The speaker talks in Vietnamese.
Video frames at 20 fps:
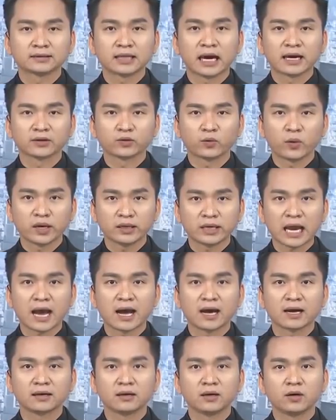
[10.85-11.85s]
tại quê
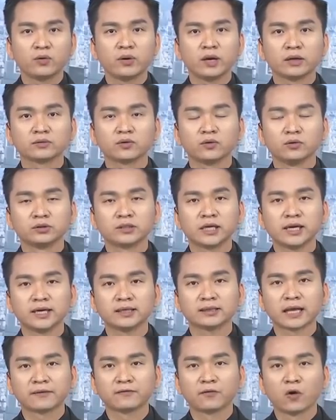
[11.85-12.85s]
nhà, huyện Củ
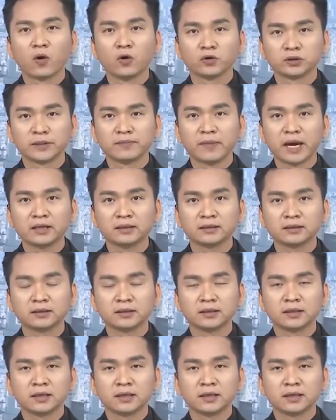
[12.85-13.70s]
Chi, thành phố Hồ Chí Minh.